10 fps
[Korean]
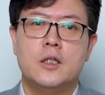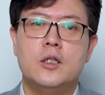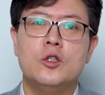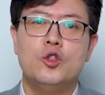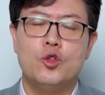
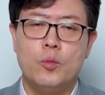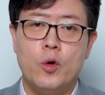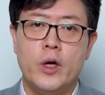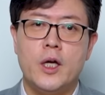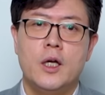큰
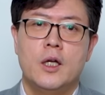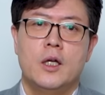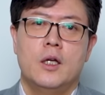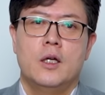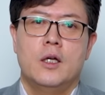규모의
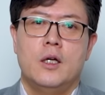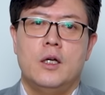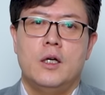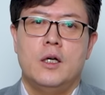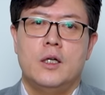
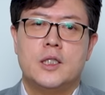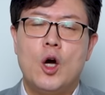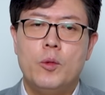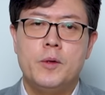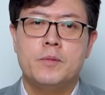
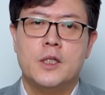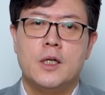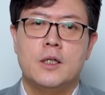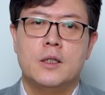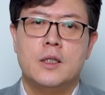사업입니다.